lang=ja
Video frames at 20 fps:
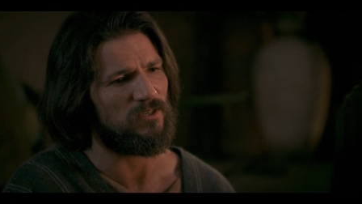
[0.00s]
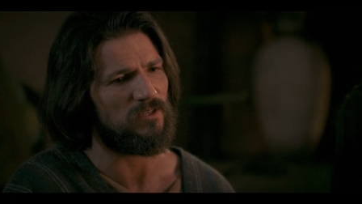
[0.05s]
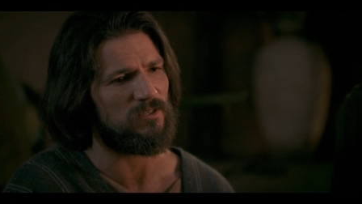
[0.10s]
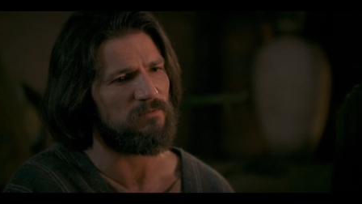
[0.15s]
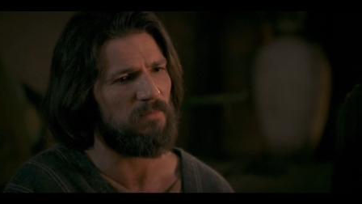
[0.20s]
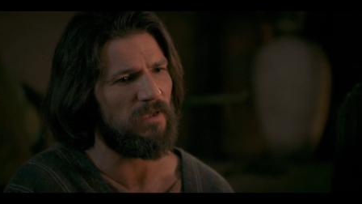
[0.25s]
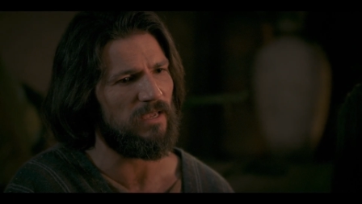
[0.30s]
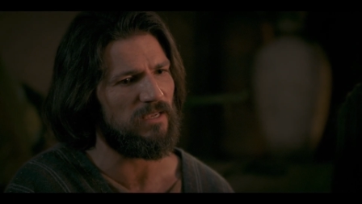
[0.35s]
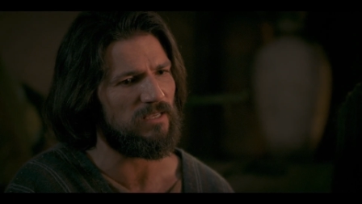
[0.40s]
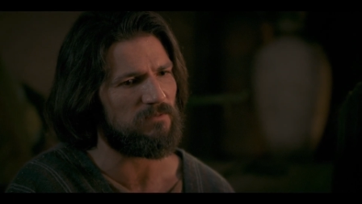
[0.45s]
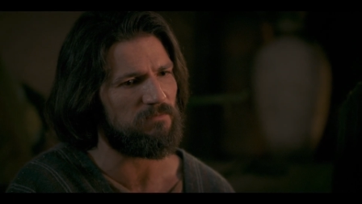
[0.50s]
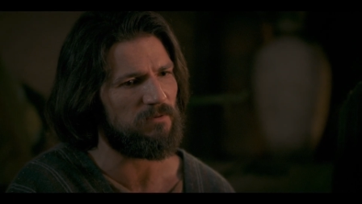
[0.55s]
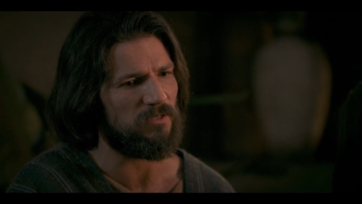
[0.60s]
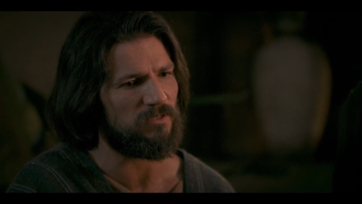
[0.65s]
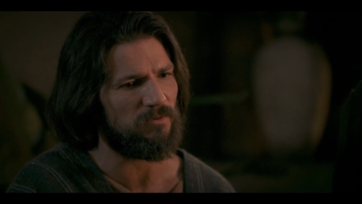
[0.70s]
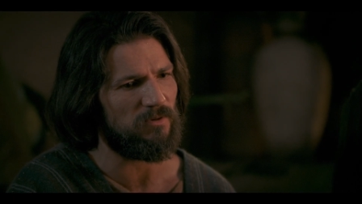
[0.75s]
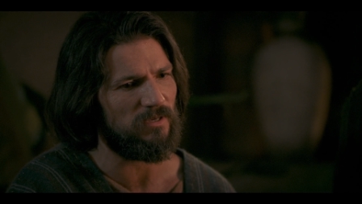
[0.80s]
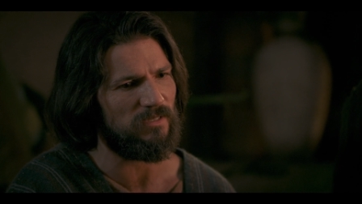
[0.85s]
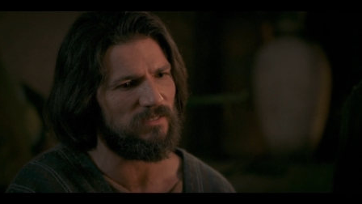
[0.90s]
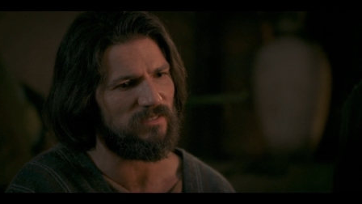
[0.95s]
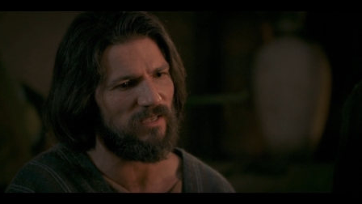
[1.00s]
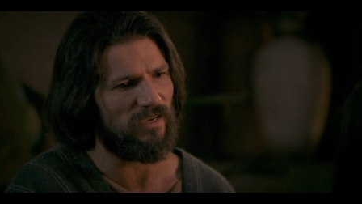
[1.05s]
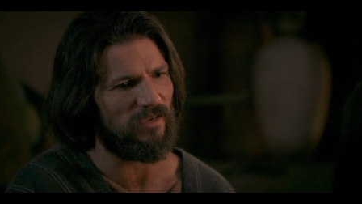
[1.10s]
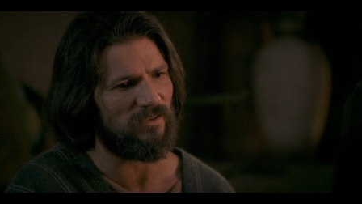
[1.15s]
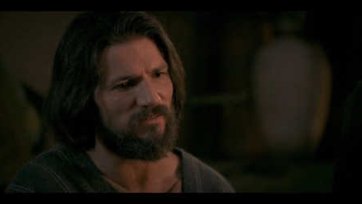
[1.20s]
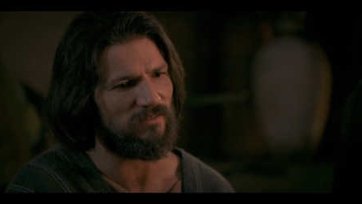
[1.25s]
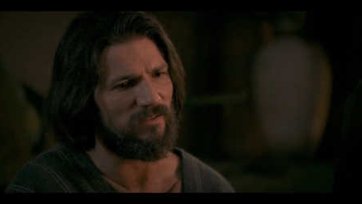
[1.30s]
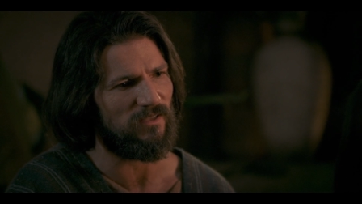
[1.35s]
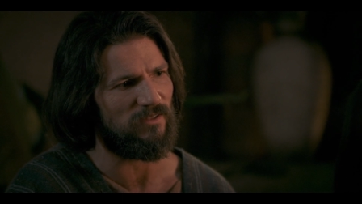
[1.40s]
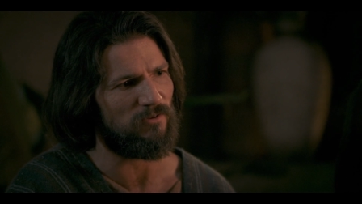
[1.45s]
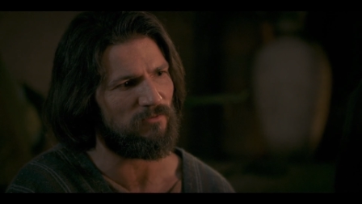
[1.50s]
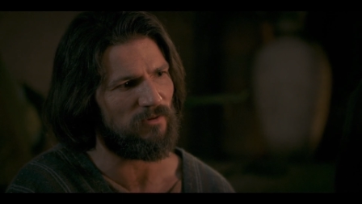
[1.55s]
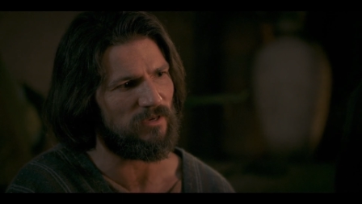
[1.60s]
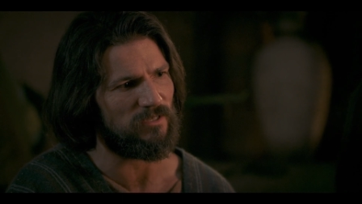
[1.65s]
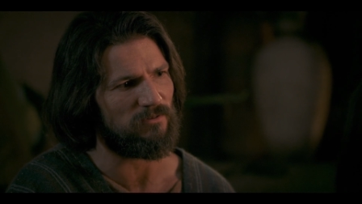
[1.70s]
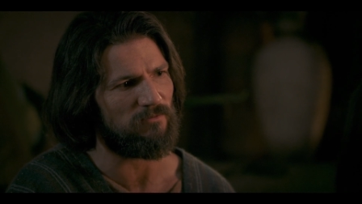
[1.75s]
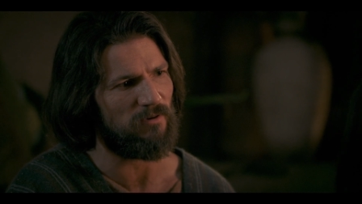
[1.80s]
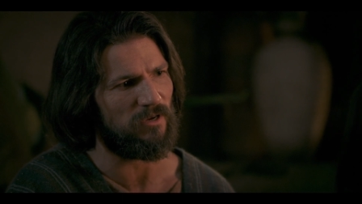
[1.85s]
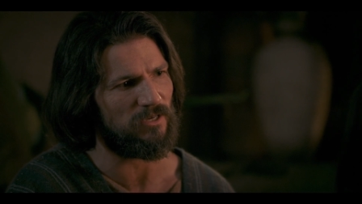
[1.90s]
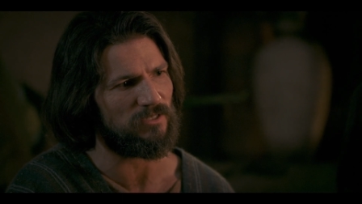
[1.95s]
死と復活の間には
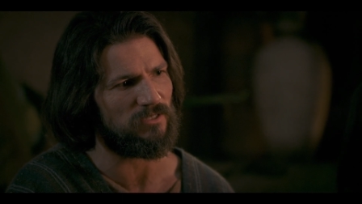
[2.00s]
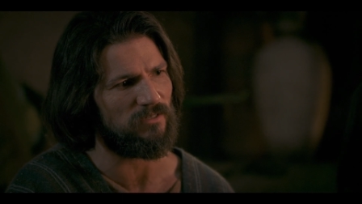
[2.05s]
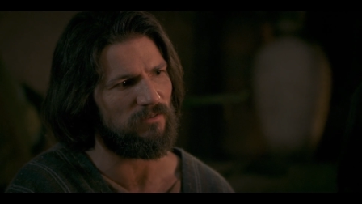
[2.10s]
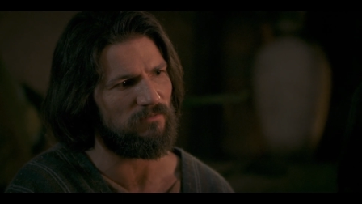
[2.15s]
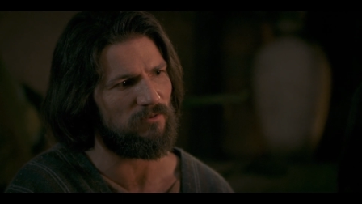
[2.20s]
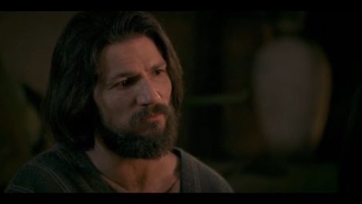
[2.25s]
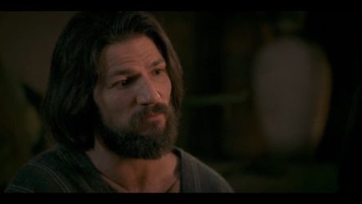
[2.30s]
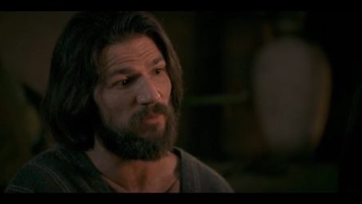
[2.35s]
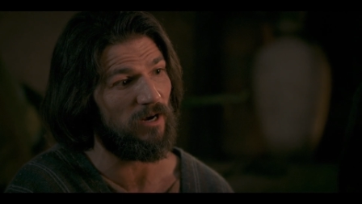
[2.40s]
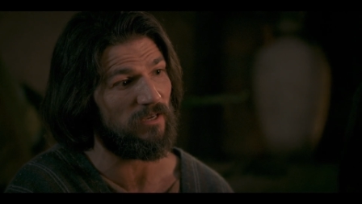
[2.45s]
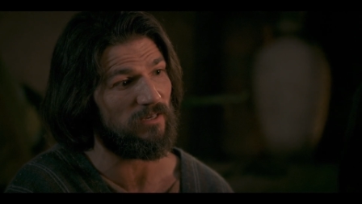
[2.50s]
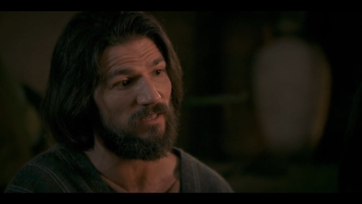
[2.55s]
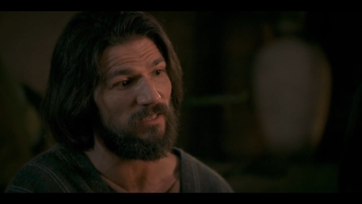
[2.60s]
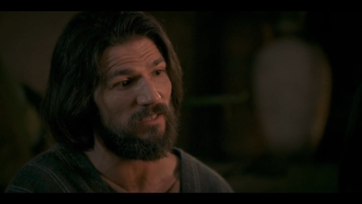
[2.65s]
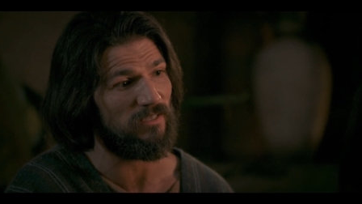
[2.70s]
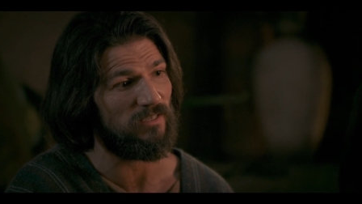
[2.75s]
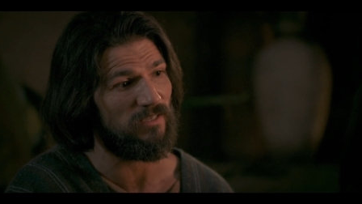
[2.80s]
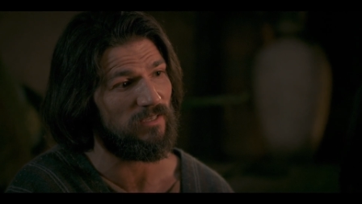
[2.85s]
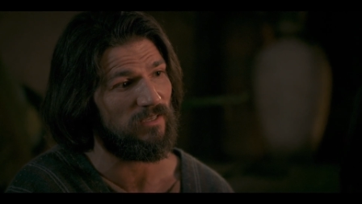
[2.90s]
時の隔たりがあり